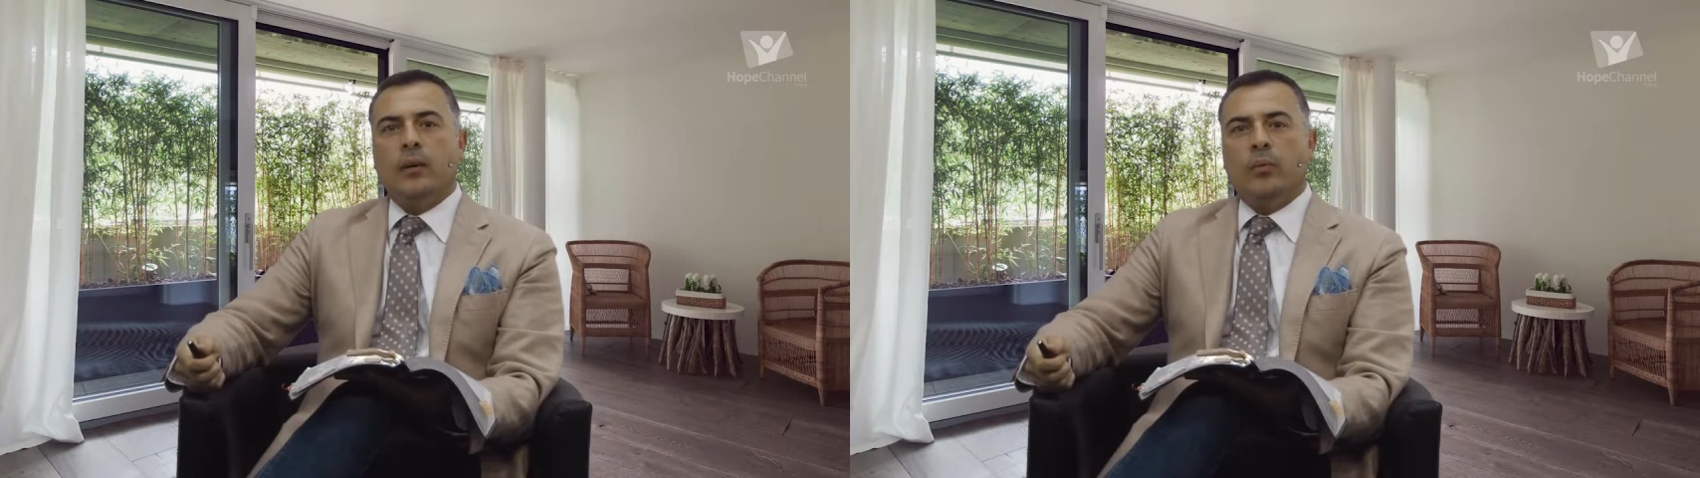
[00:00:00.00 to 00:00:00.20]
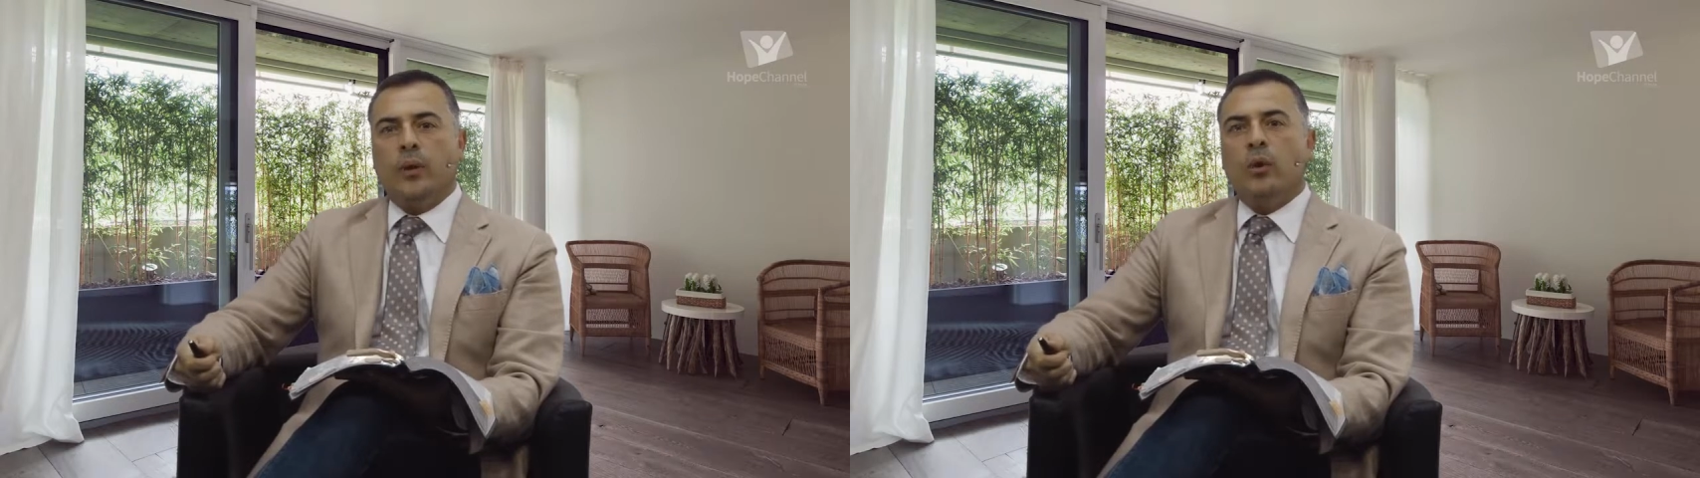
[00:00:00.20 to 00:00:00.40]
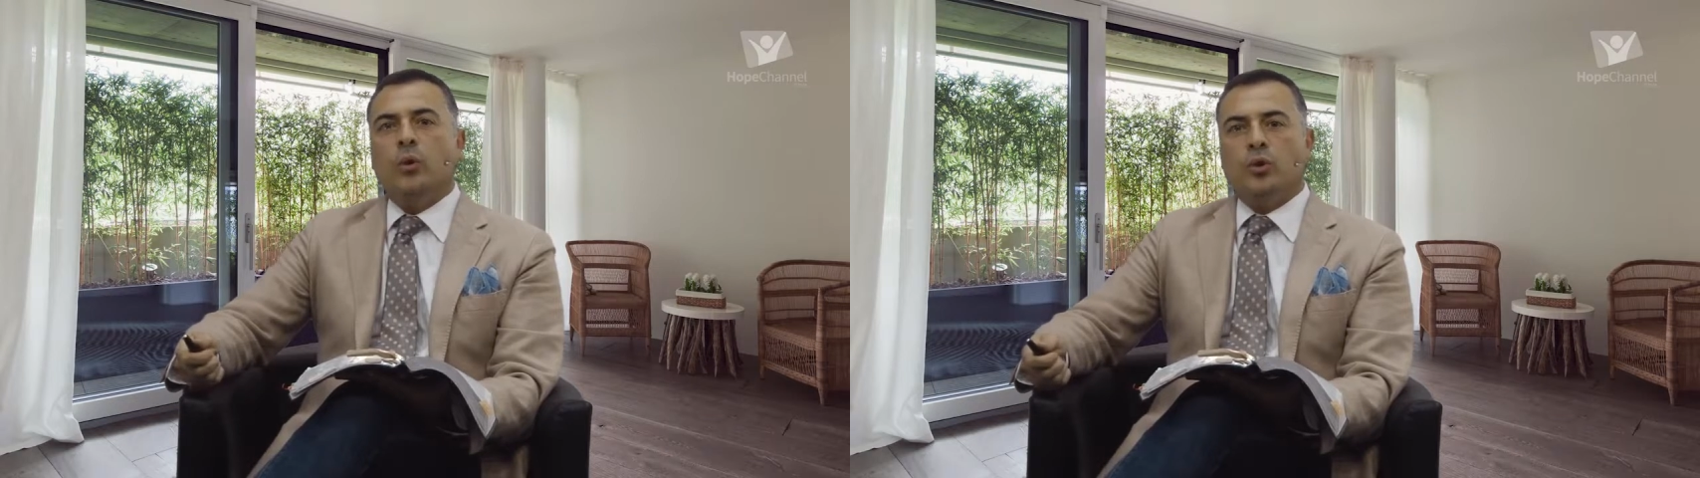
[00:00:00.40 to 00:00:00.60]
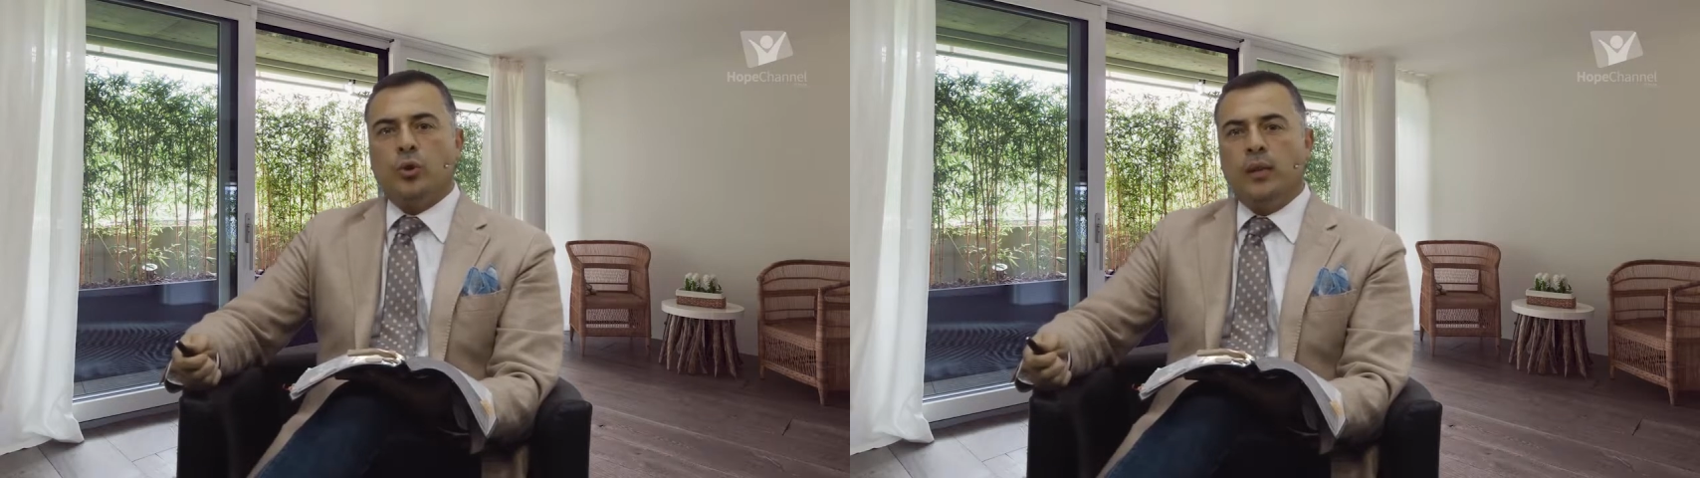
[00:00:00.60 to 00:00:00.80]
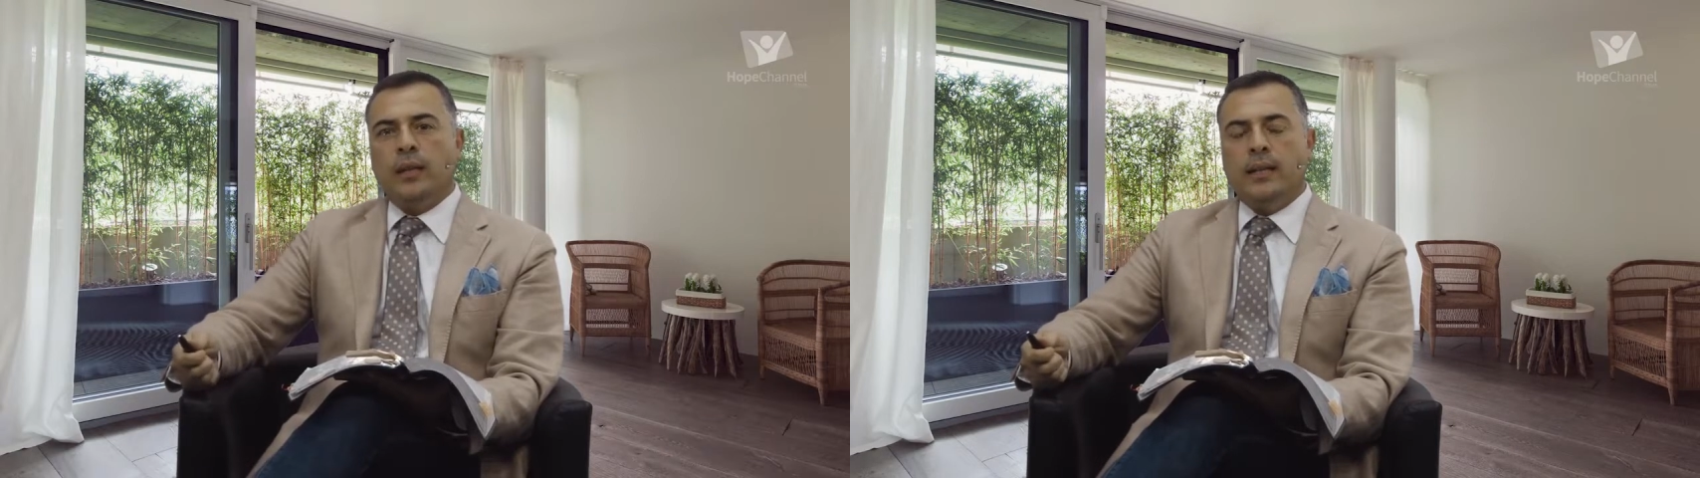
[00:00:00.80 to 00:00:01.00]
quelle
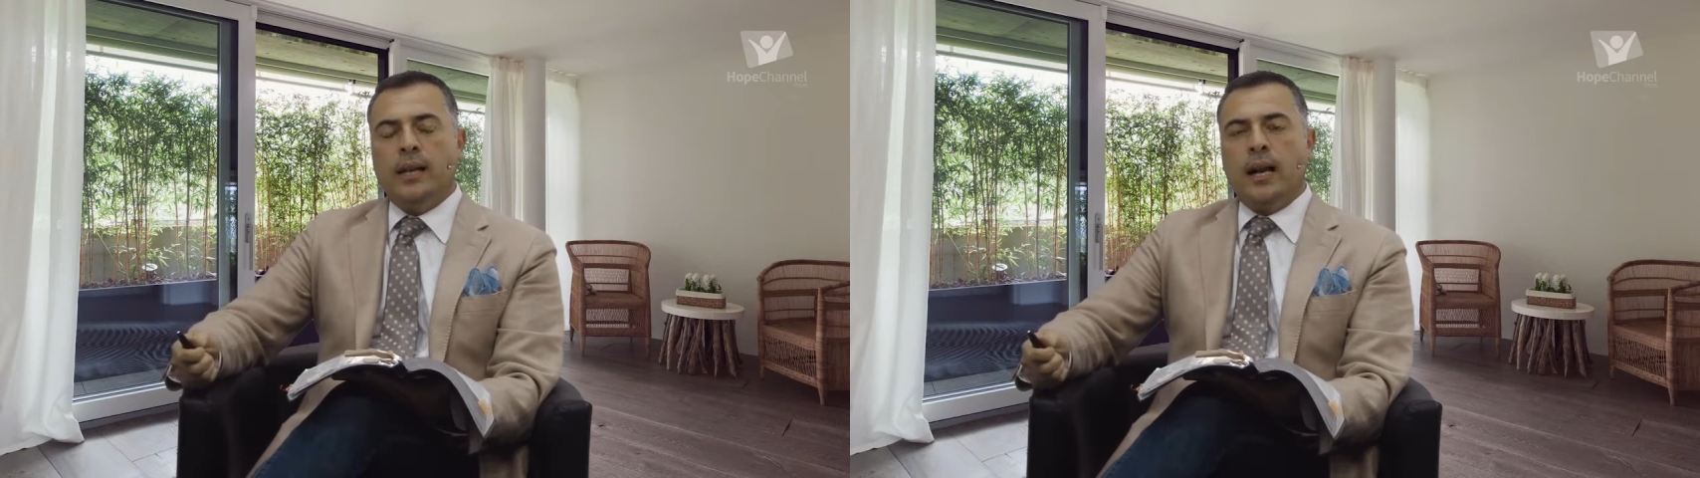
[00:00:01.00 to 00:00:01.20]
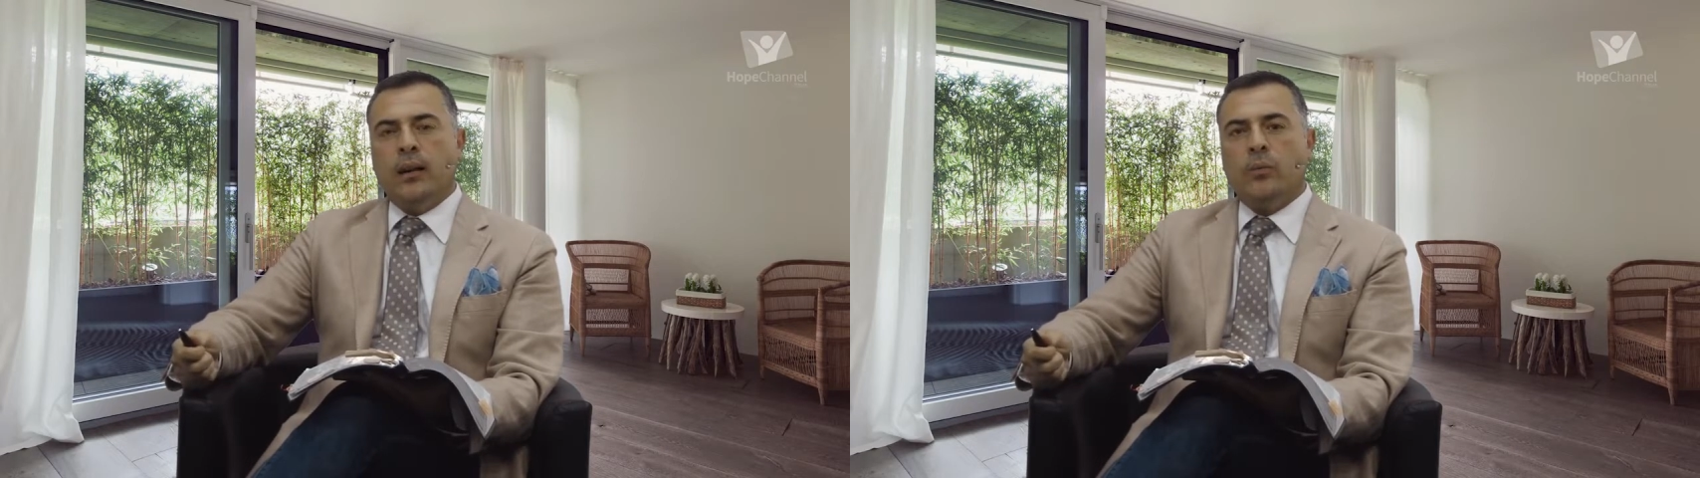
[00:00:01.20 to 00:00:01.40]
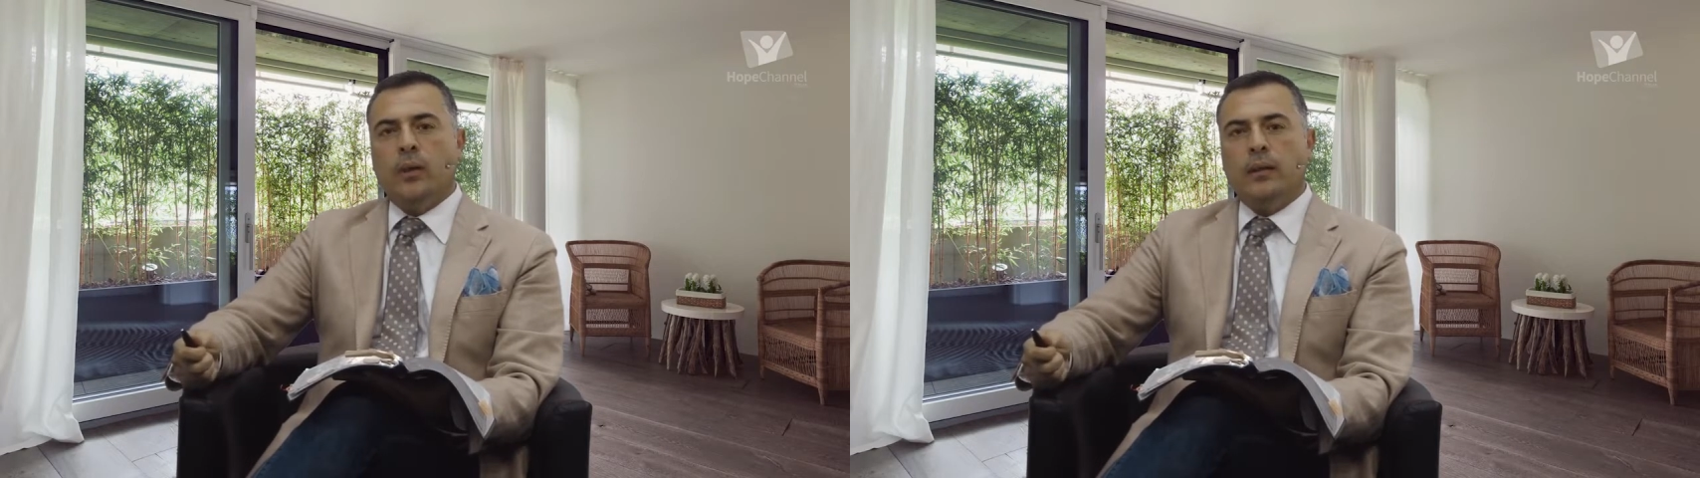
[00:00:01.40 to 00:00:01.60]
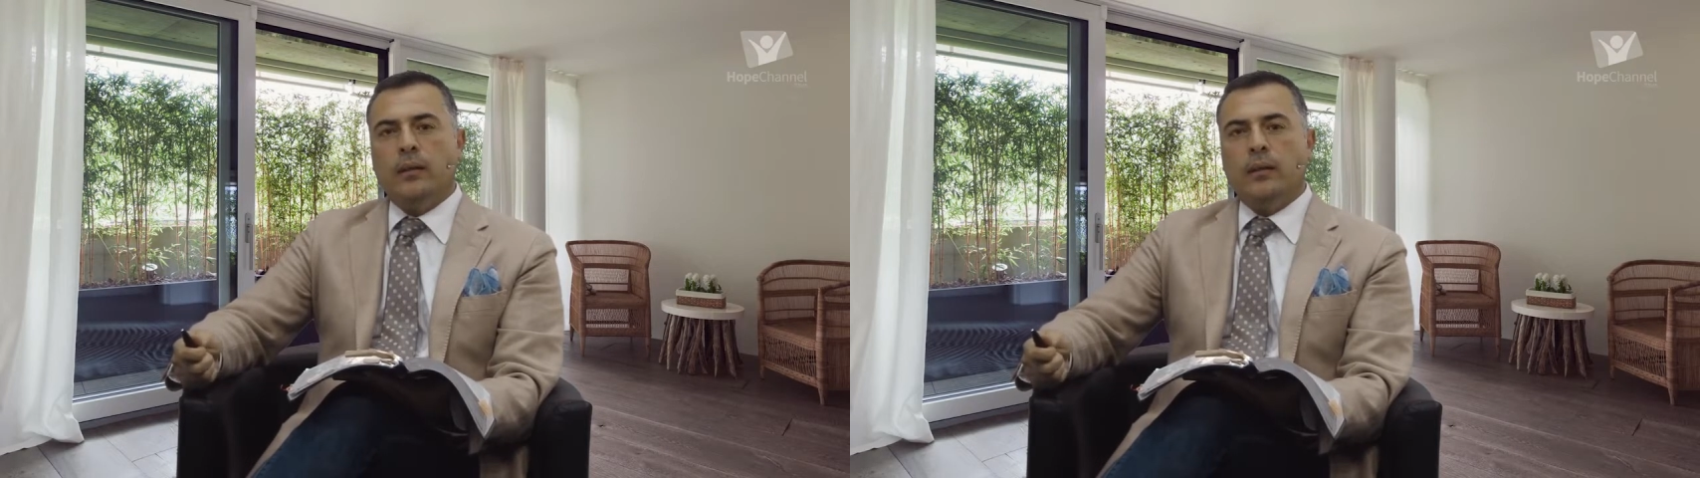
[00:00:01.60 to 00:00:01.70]
goccioline di acqua.